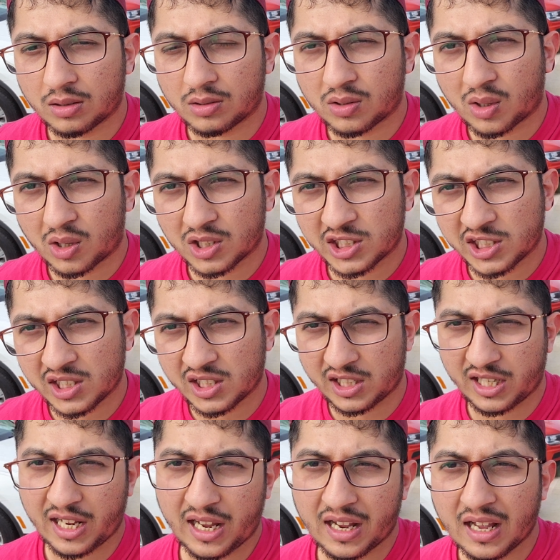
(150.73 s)
डॉट जी
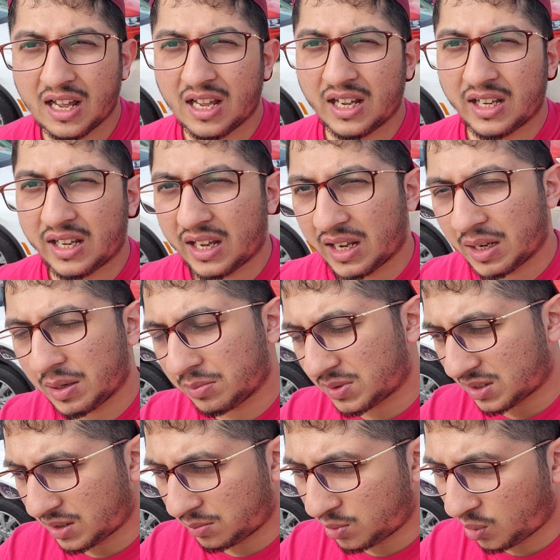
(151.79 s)
ई है ये
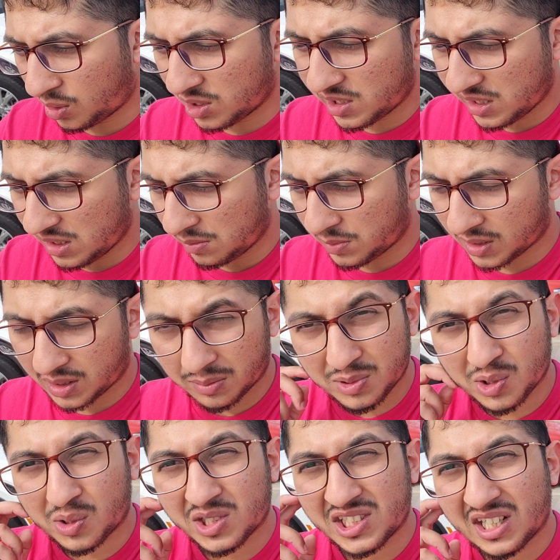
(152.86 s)
मतलब डॉट जी ई मतलब
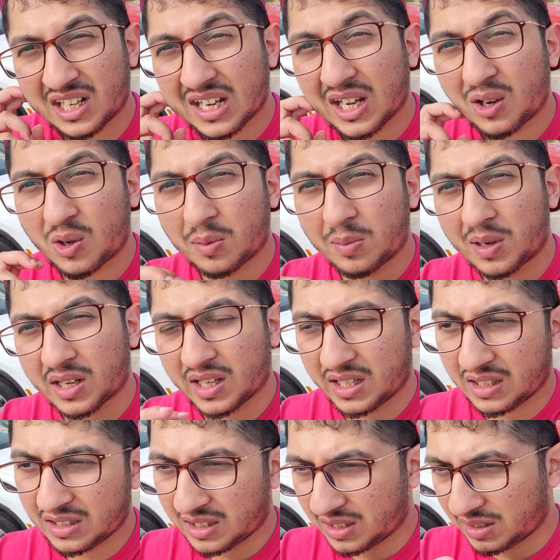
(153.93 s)
जॉर्जिया का है और बाकी
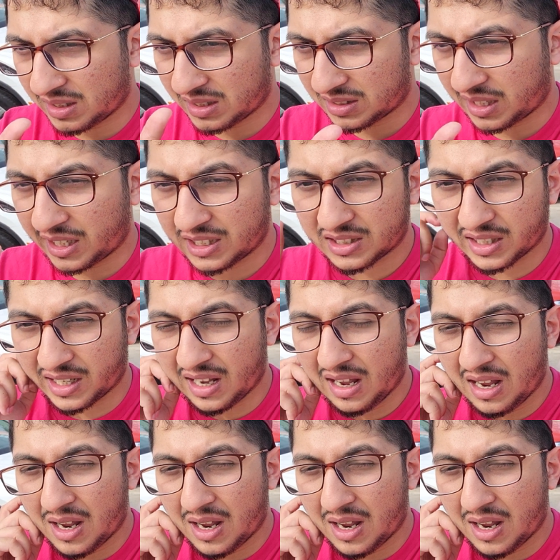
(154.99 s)
इनकी ये साइट्स हैं